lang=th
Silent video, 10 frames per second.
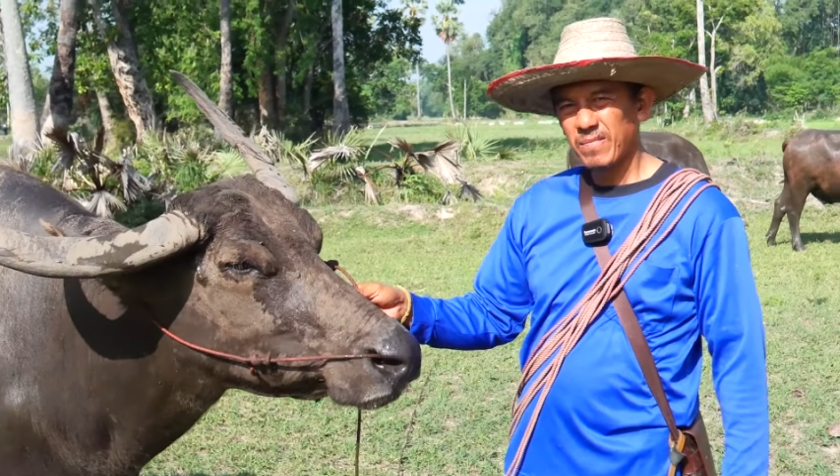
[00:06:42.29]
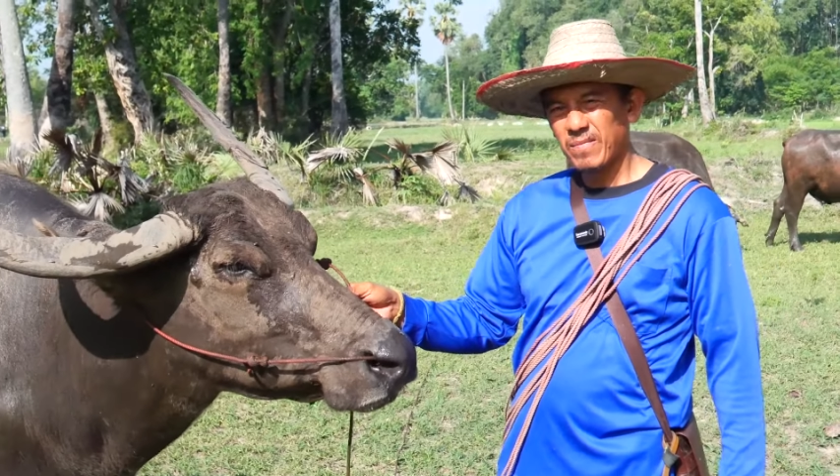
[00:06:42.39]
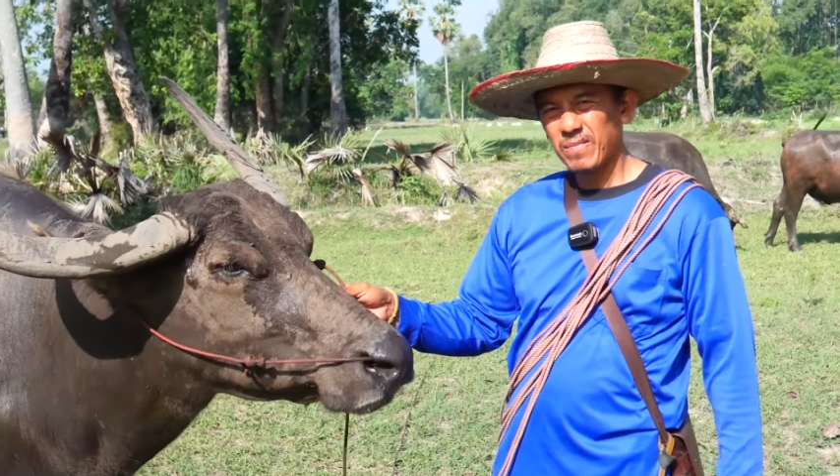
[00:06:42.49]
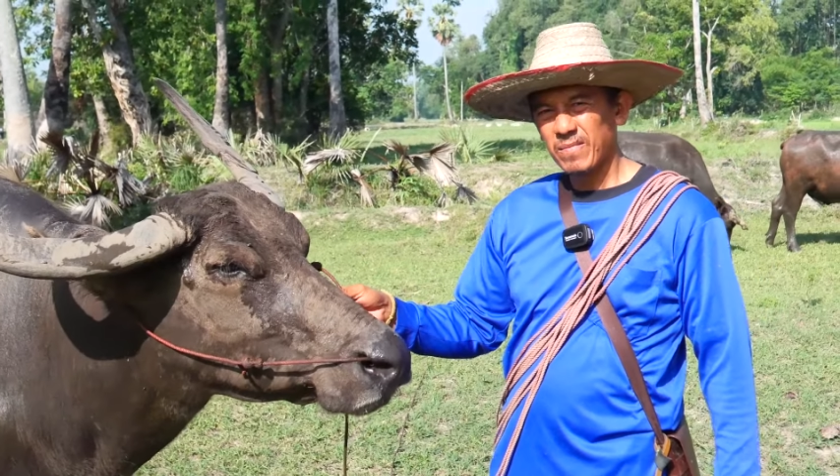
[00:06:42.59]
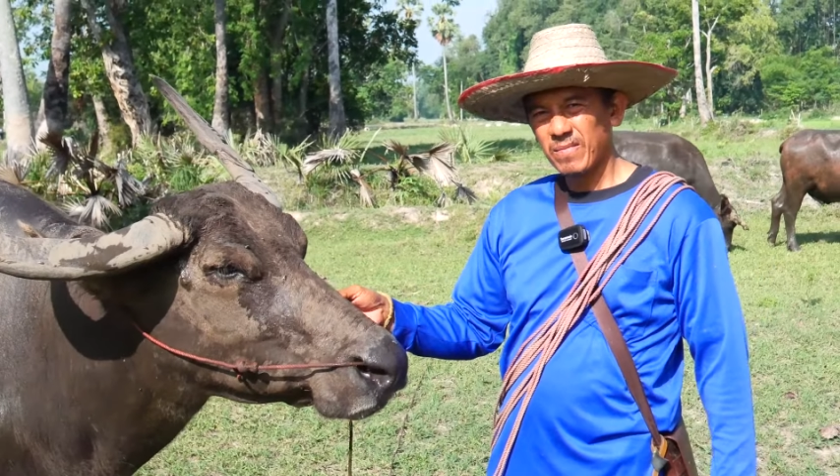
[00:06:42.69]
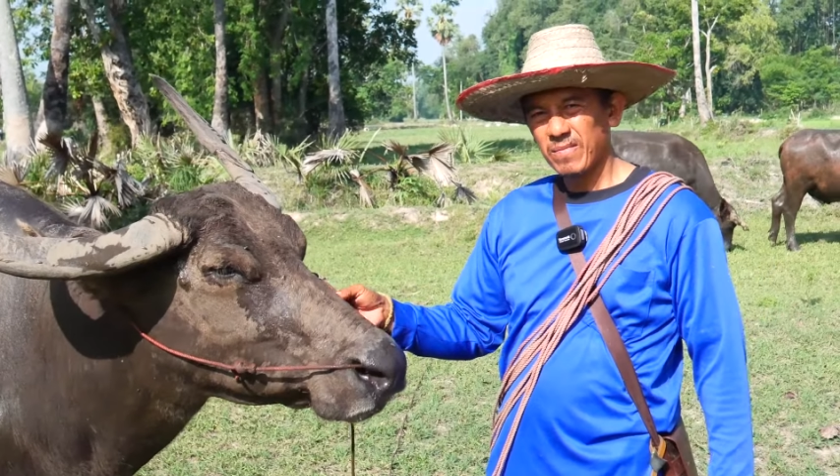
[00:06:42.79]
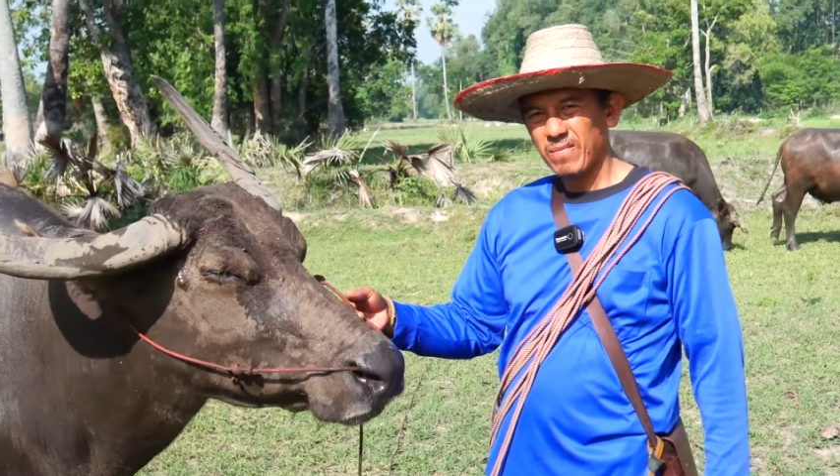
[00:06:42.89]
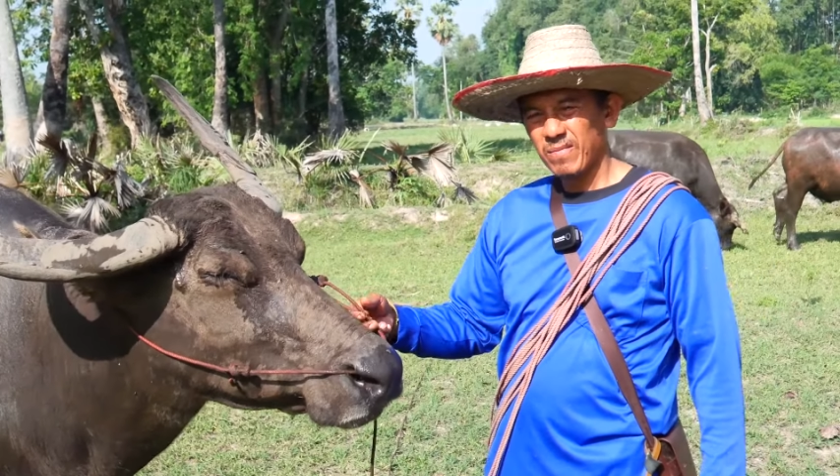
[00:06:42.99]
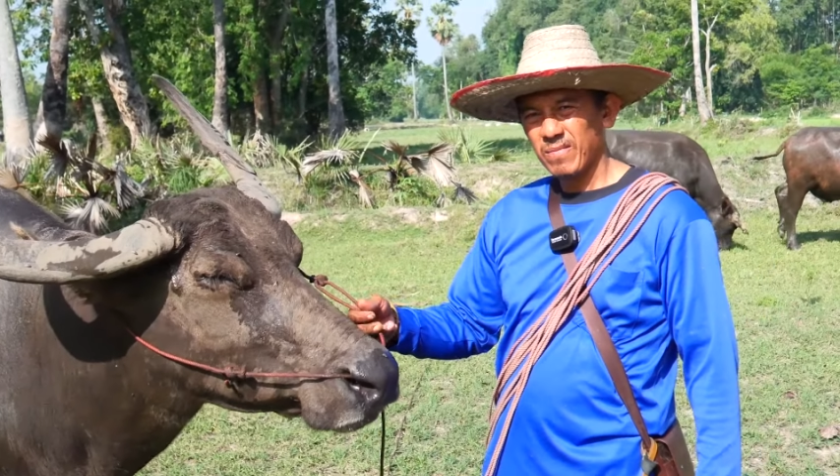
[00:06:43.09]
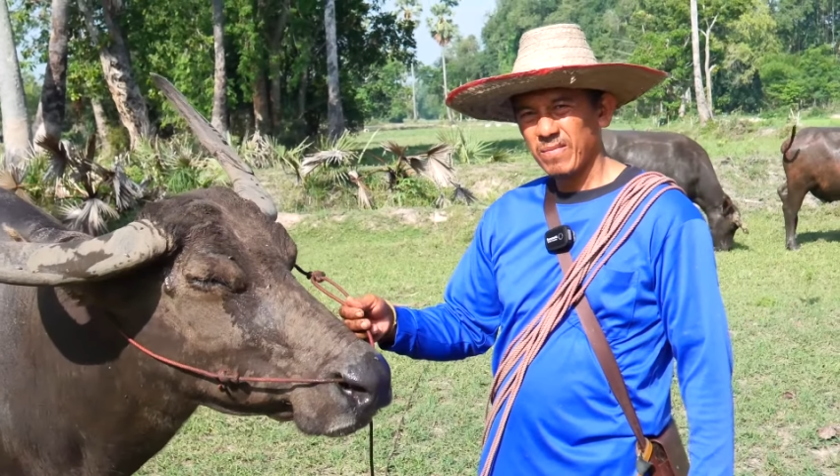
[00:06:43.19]
ถ้านั
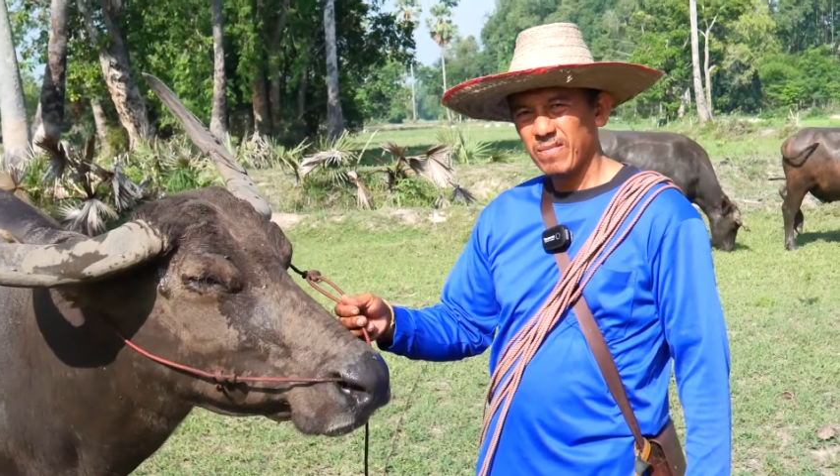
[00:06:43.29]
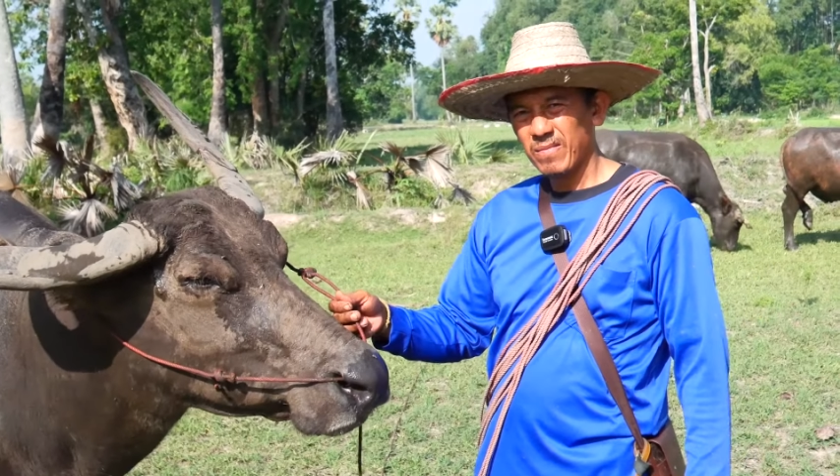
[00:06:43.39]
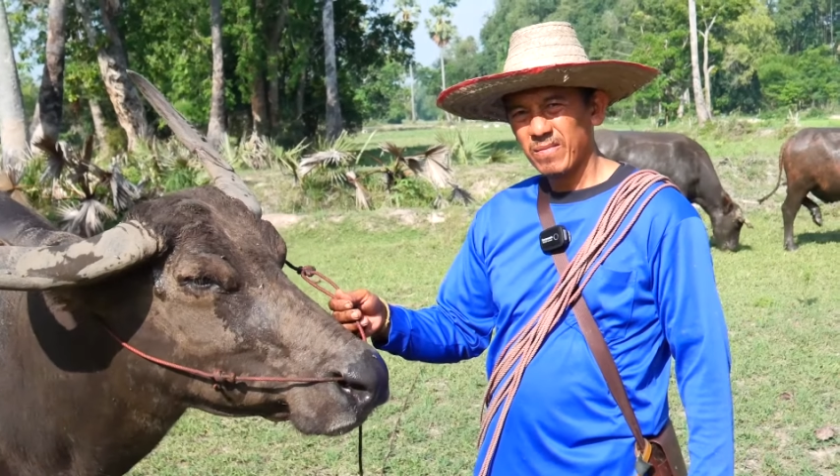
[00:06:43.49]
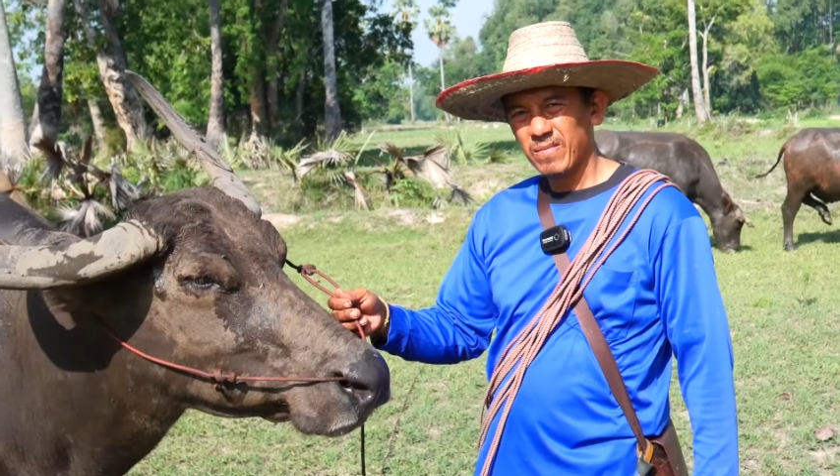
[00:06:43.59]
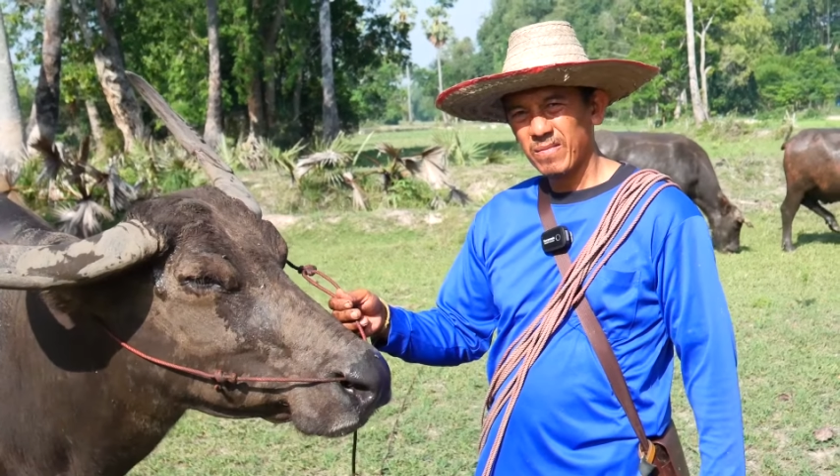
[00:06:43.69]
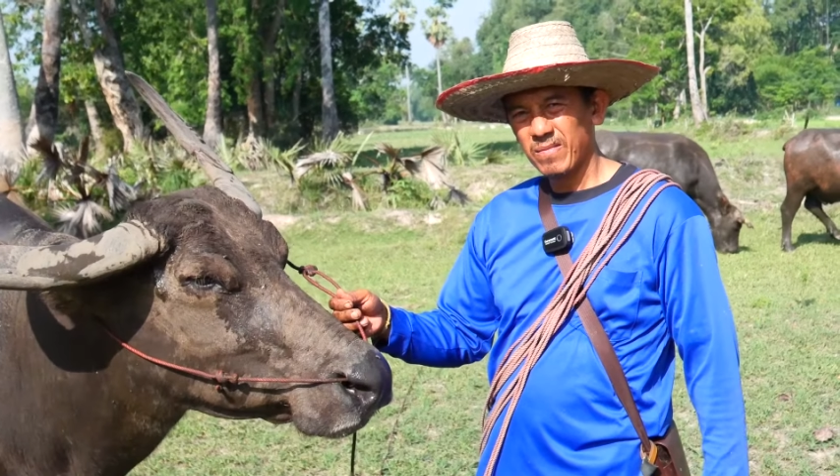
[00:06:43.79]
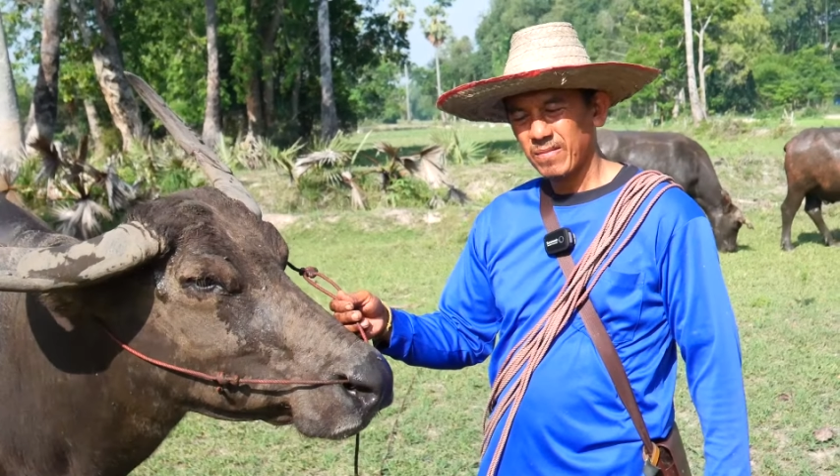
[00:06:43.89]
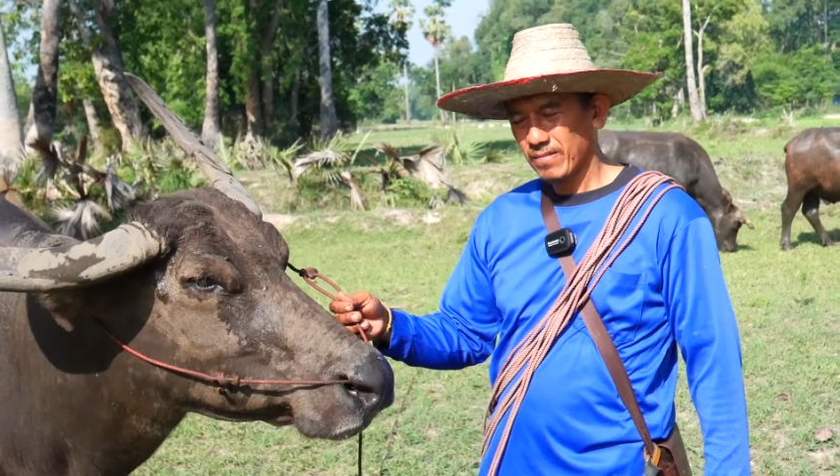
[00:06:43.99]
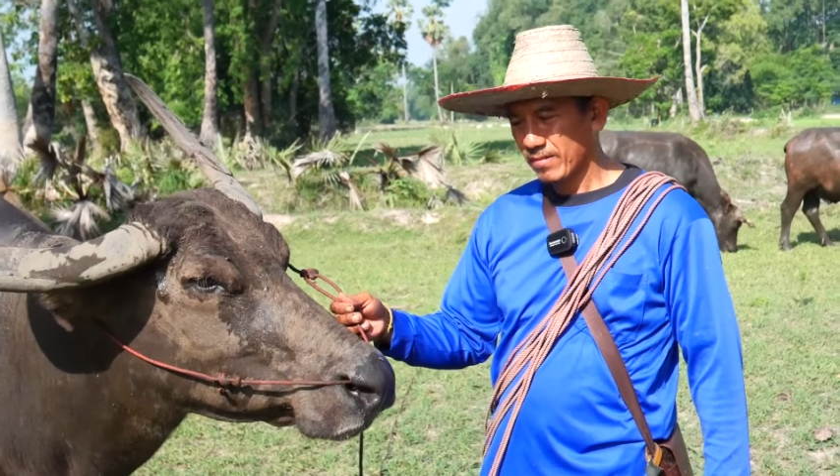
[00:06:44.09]
บศักดิ์แล้วก็เป็นน้องของ